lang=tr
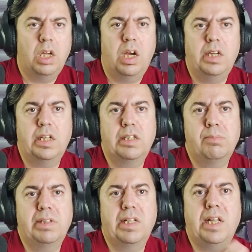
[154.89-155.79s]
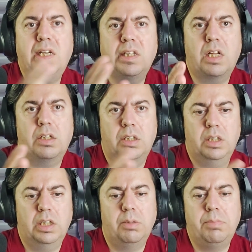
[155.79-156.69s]
hayatımıza ne kadar
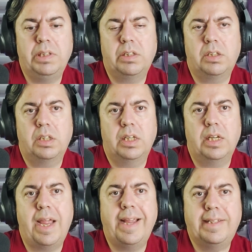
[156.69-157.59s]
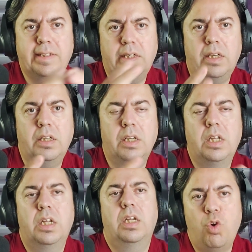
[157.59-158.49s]
e, bir e, ekstra
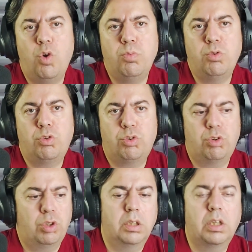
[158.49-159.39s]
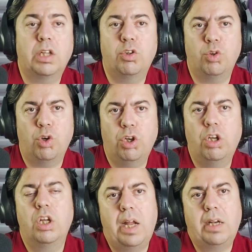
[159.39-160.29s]
ömür katıyor
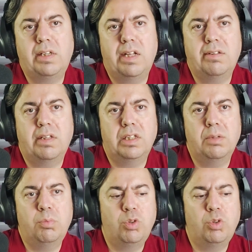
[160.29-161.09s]
erken tanı.